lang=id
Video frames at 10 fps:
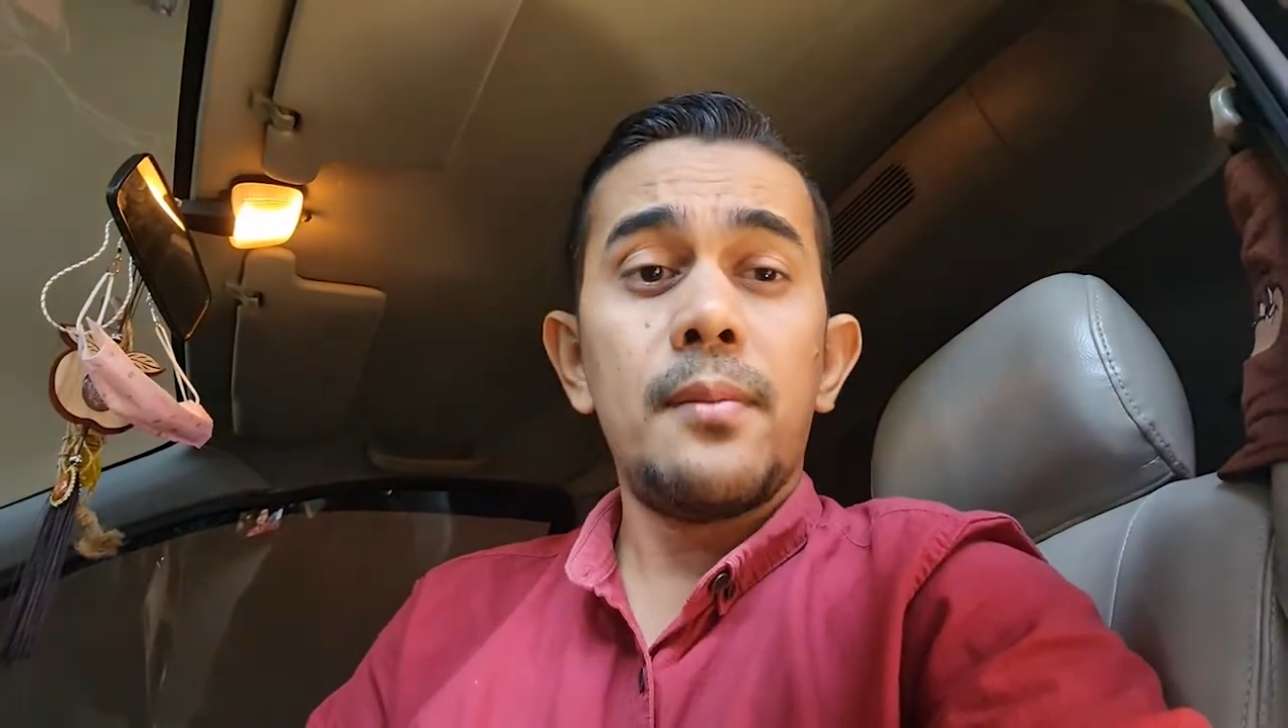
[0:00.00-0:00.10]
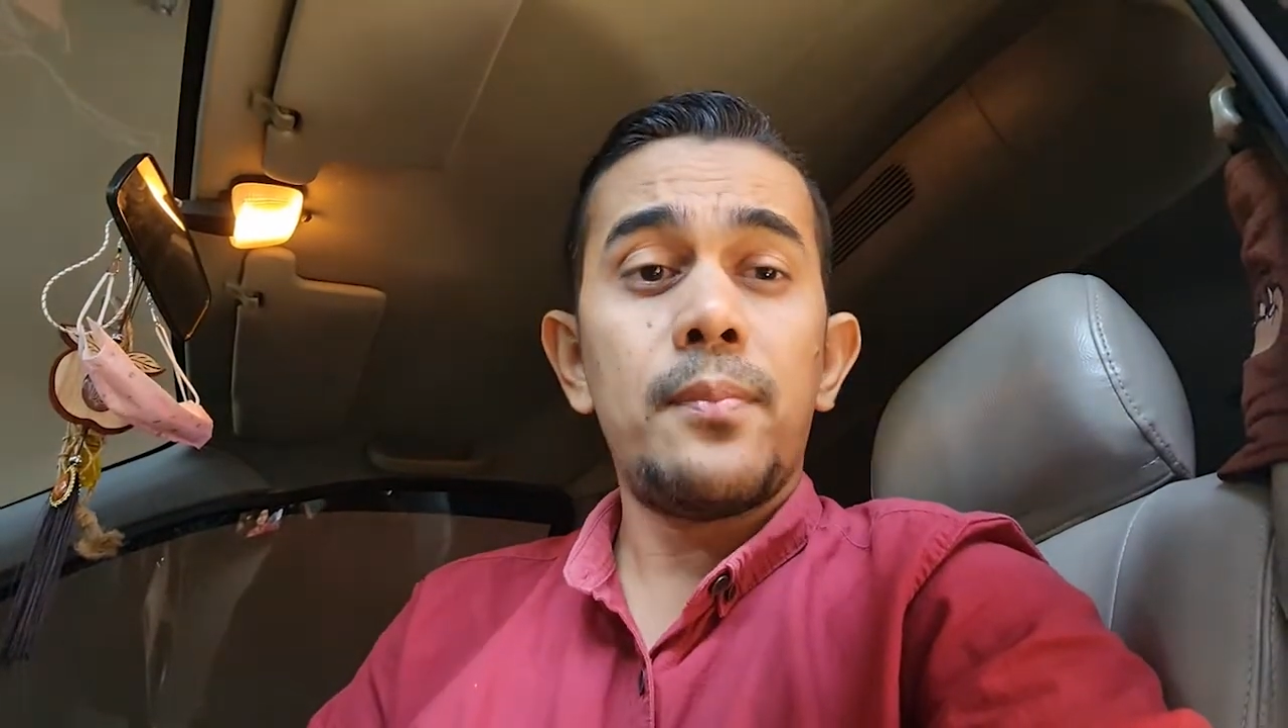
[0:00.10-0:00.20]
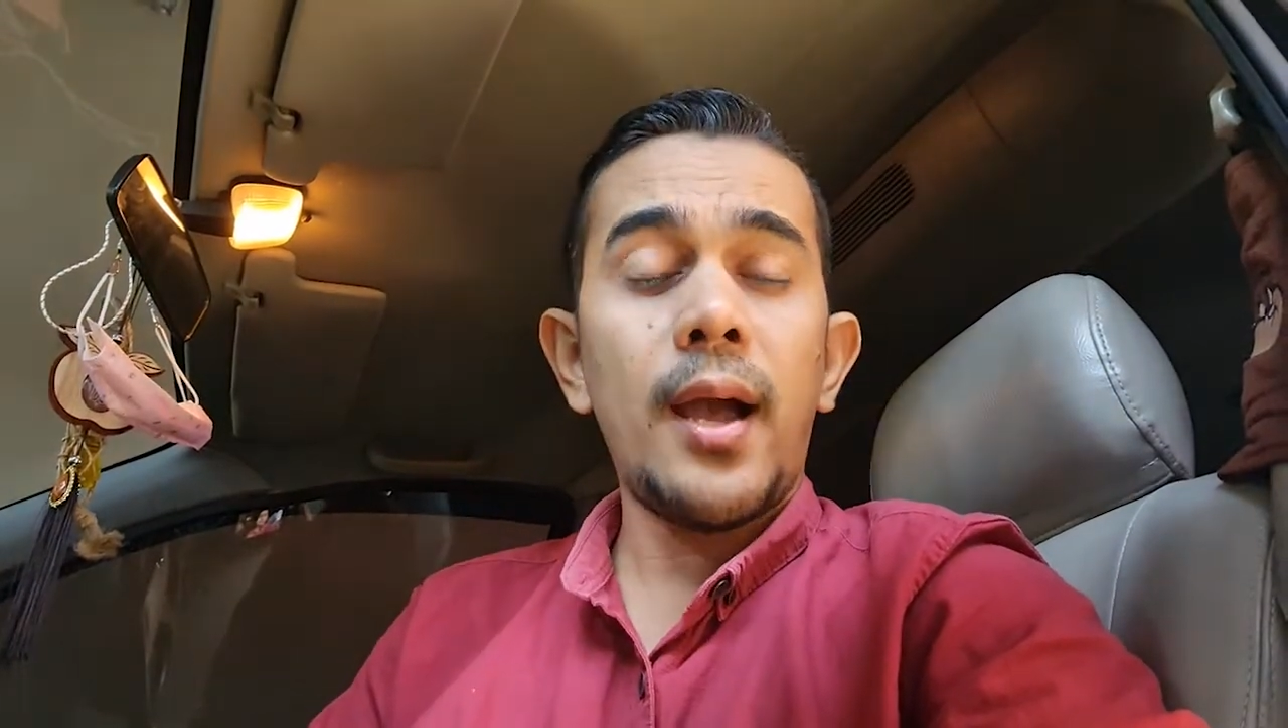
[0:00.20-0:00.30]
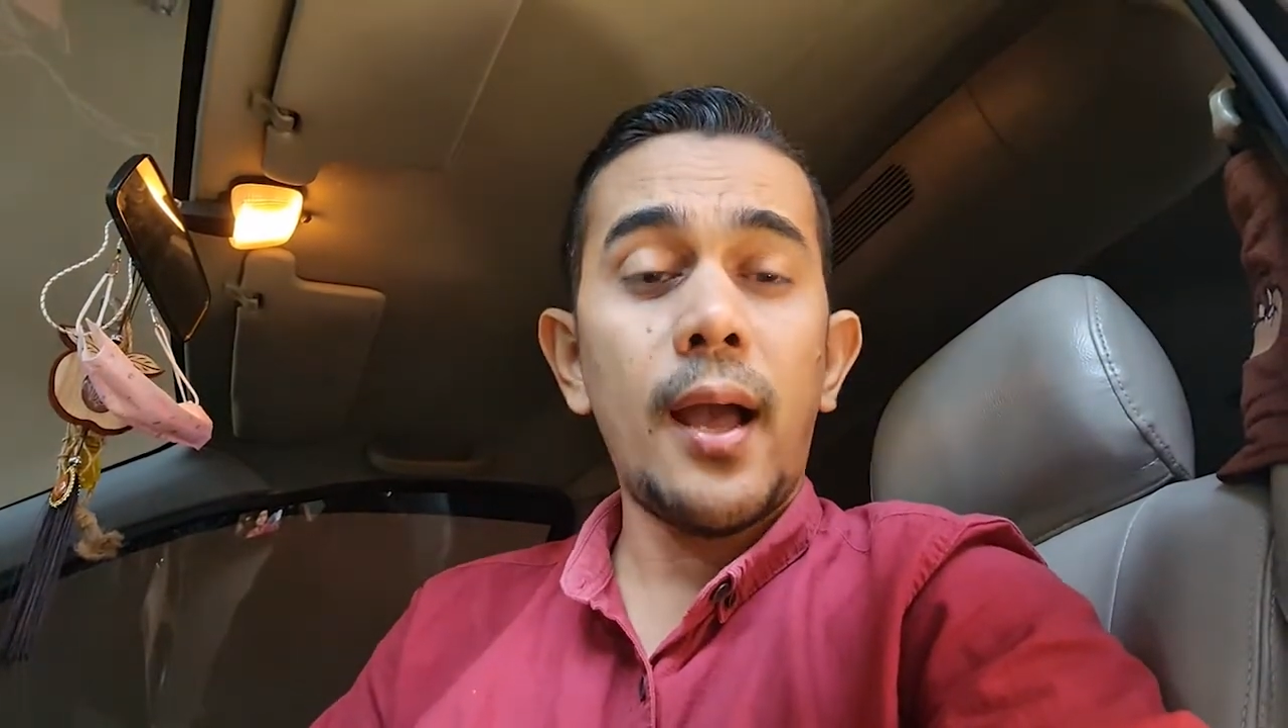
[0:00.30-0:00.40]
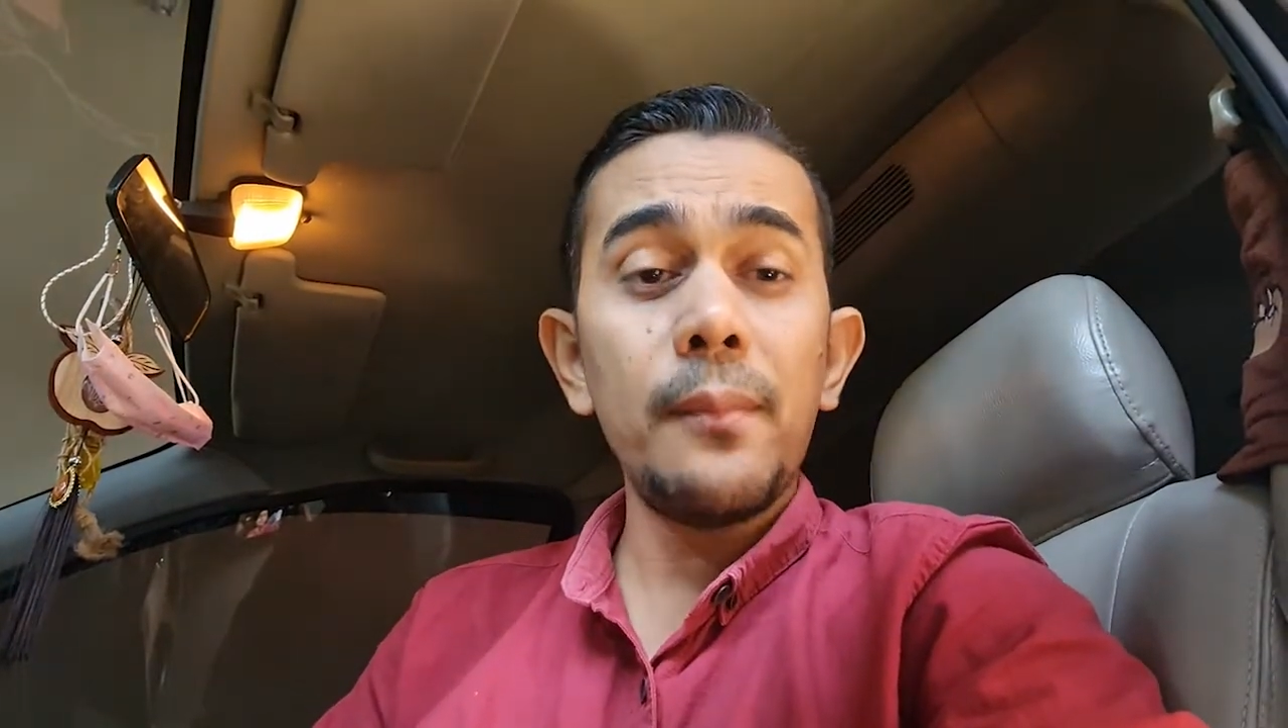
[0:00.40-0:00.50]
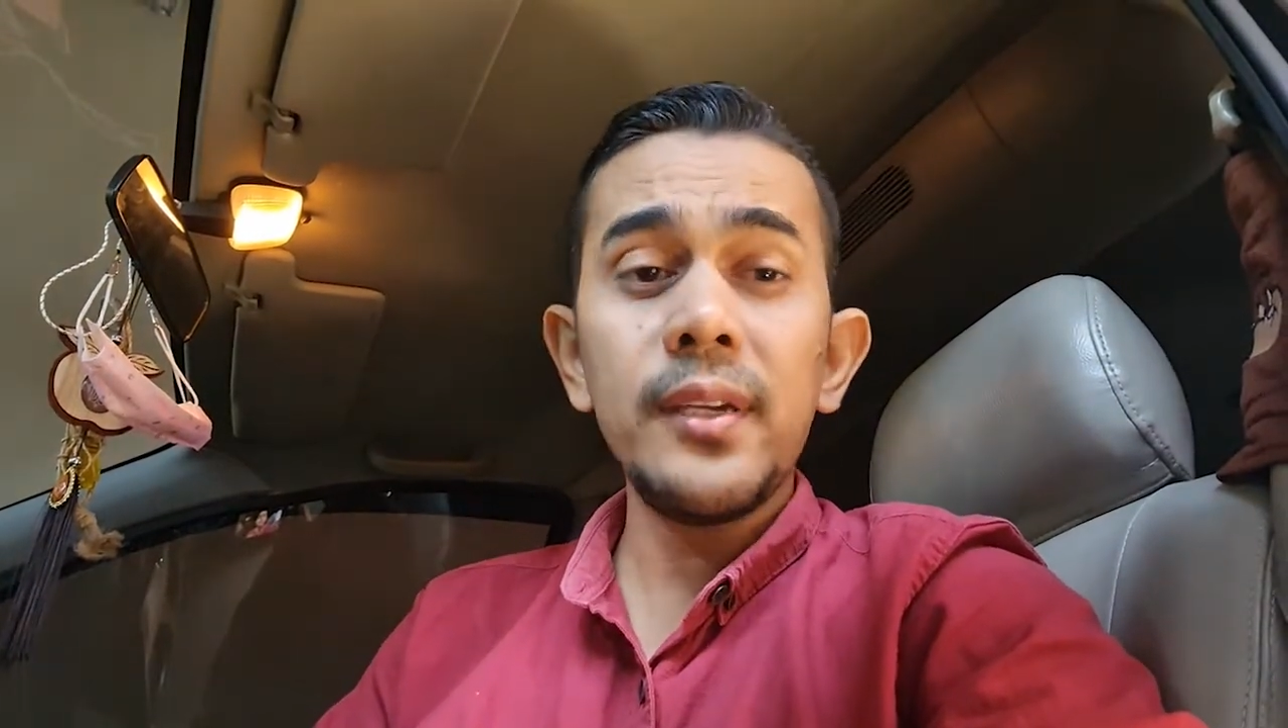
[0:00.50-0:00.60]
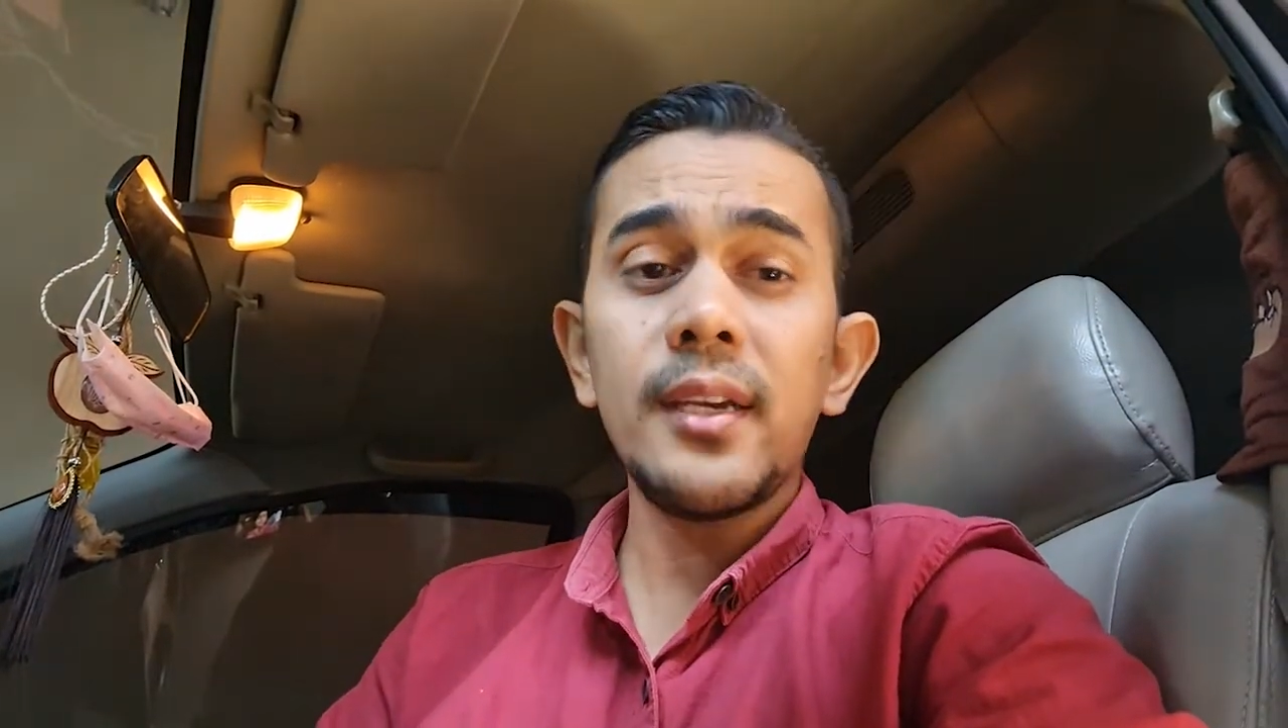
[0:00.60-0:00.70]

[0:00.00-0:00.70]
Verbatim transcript: pahami